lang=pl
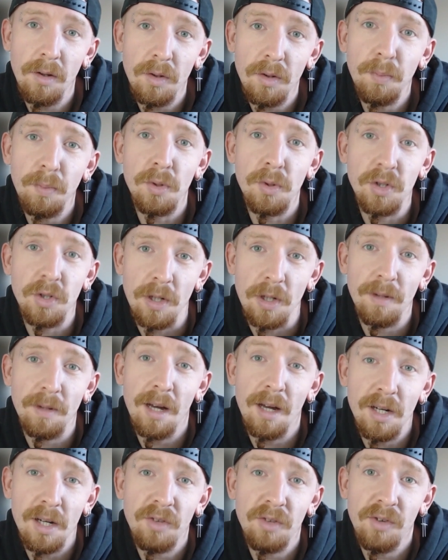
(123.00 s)
nie odpuszczam.
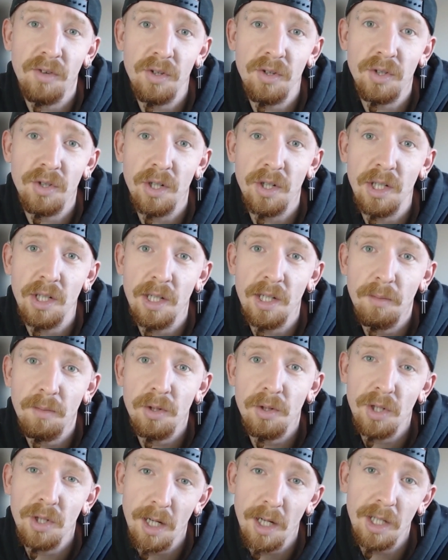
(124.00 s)
Dalej ćwiczę i
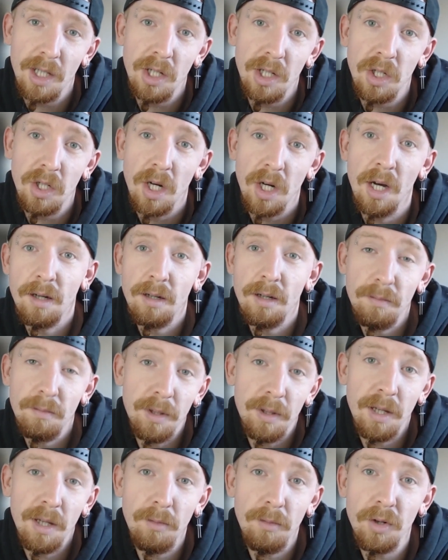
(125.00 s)
może kiedyś yy,
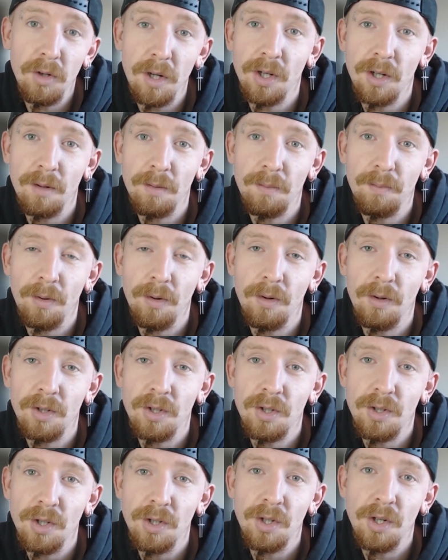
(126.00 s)
będę mógł się
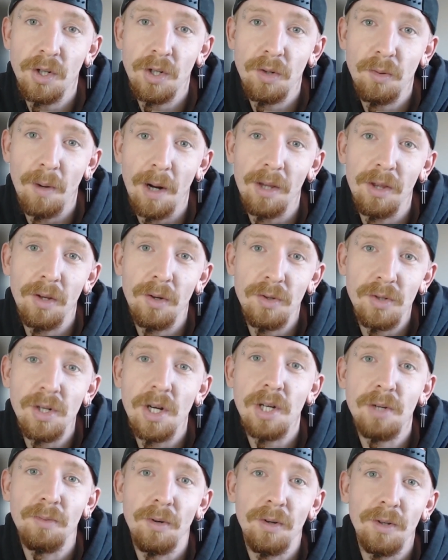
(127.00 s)
poszczycić ładną
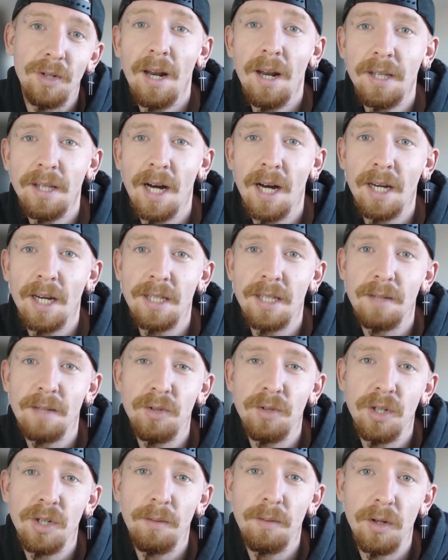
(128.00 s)
rzeźbą, ale i tak
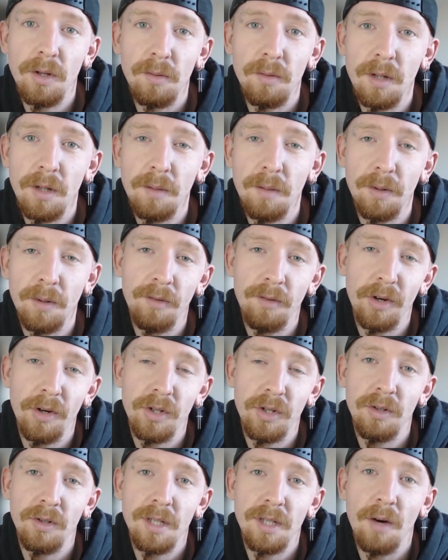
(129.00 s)
jestem z siebie dumny,
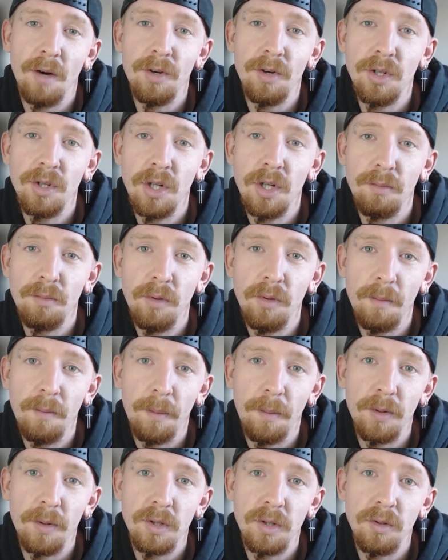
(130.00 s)
ponieważ no całe życie byłem
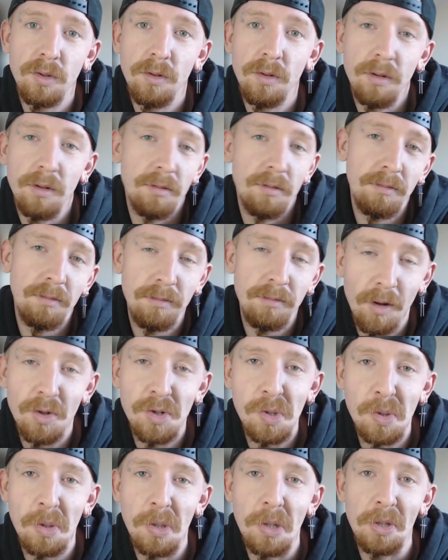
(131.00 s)
po prostu no, nie
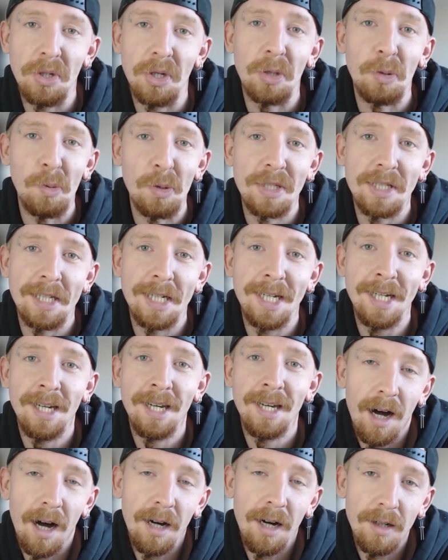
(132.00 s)
oszukując się, tłusty,
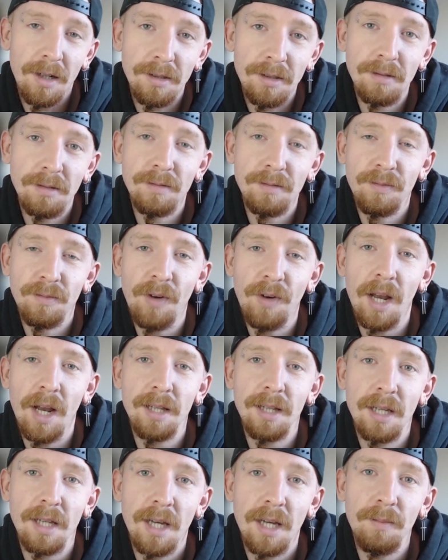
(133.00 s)
a dwa
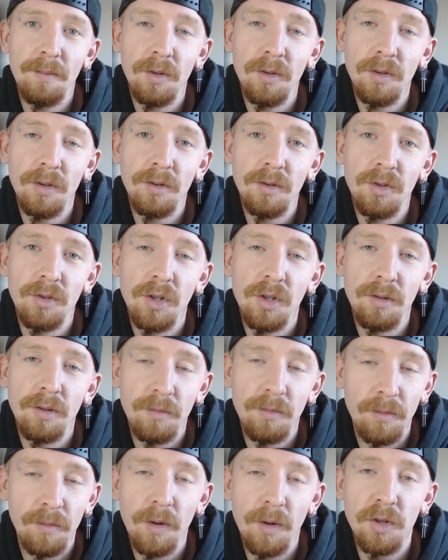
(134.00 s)
lata temu, czy
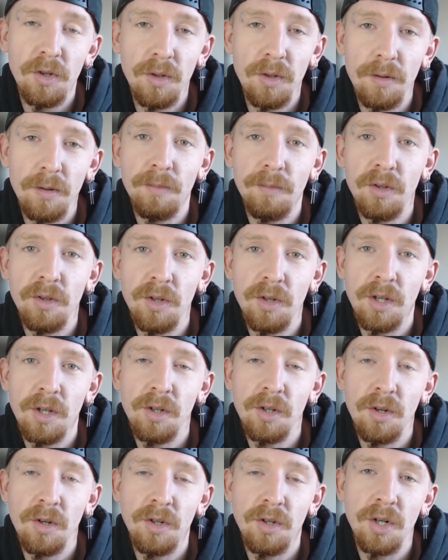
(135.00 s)
no, no może
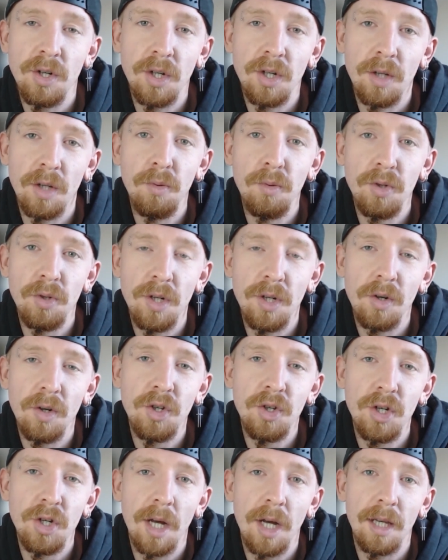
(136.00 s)
troszeczkę dłużej, no
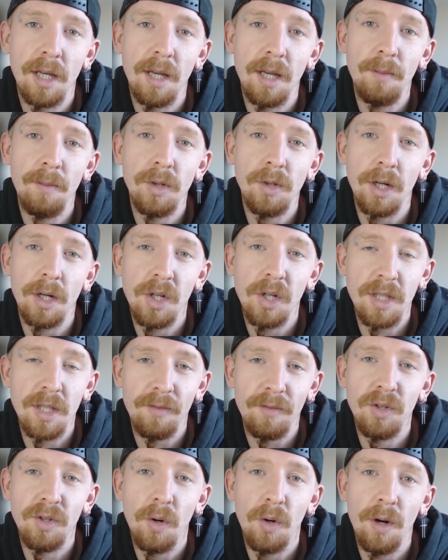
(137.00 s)
trzy lata temu tak się
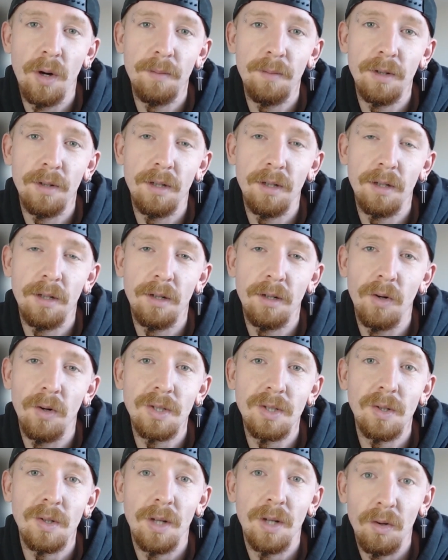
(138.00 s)
zawziąłem yy,
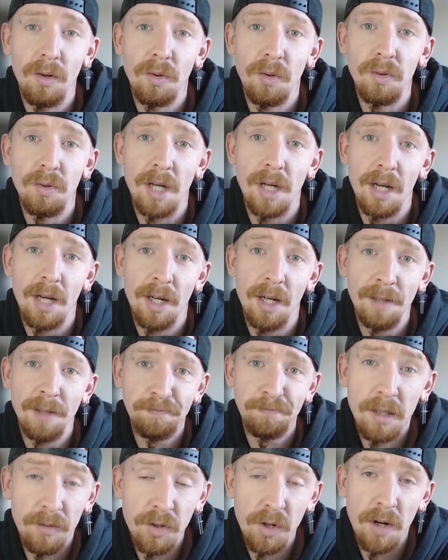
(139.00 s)
ostro na odchudzanie
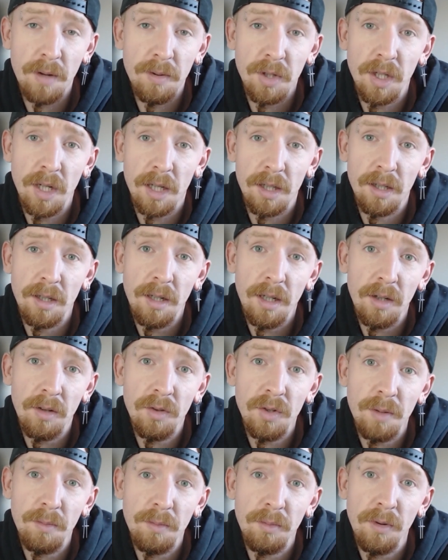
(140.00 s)
i zawziąłem się na tyle,
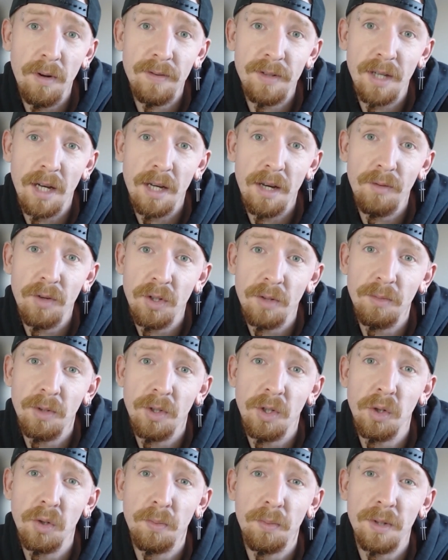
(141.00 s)
no że byłem w stanie w
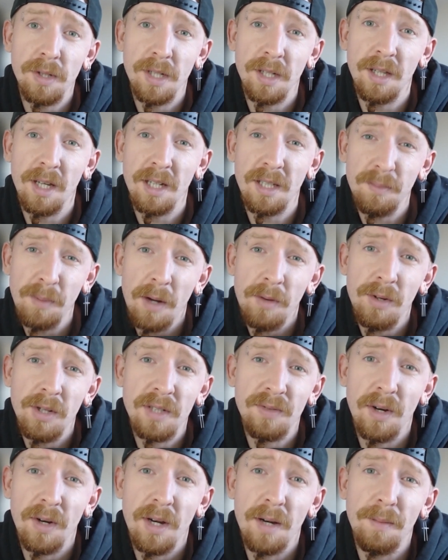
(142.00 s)
80 90%
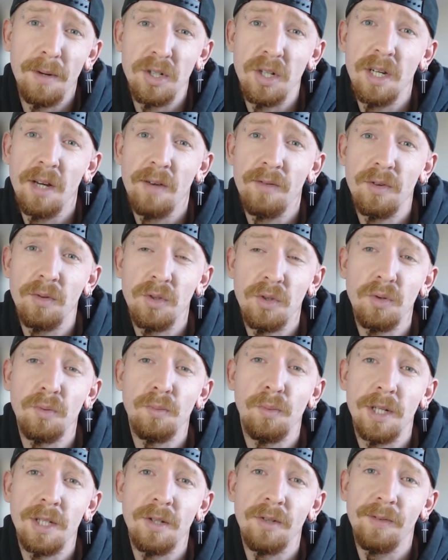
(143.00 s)
spełni swoje marzenie o
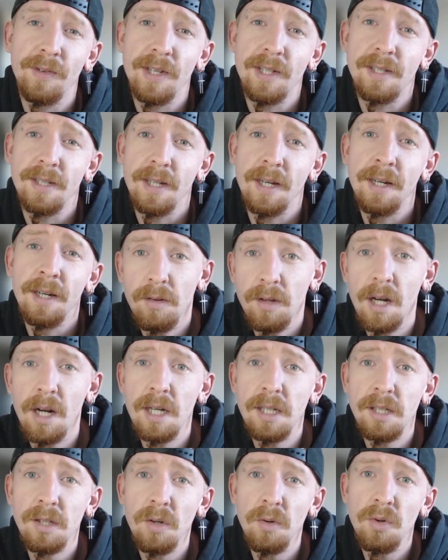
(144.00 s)
szczupłej sylwetce. No
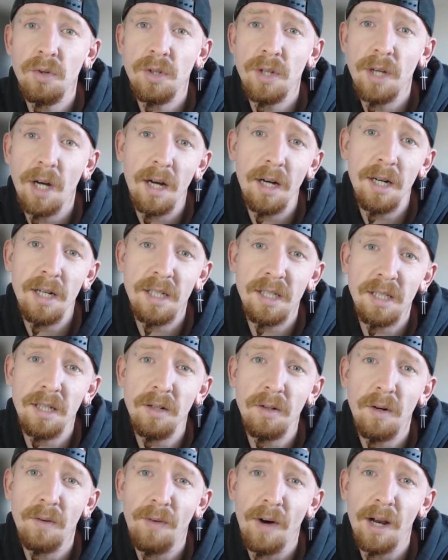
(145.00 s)
teraz to już taka jest
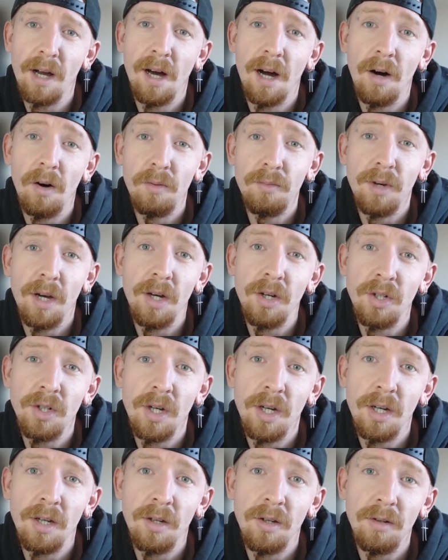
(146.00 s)
tylko walka o
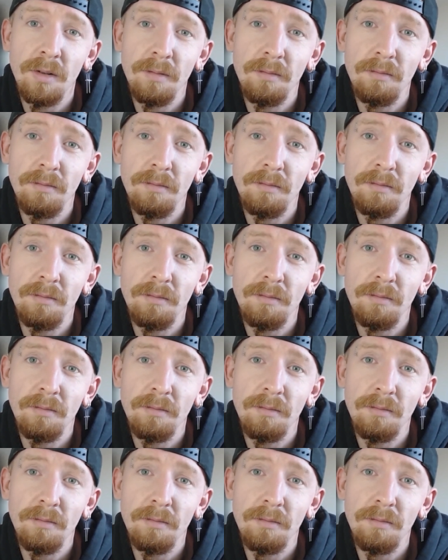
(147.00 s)
mięśnie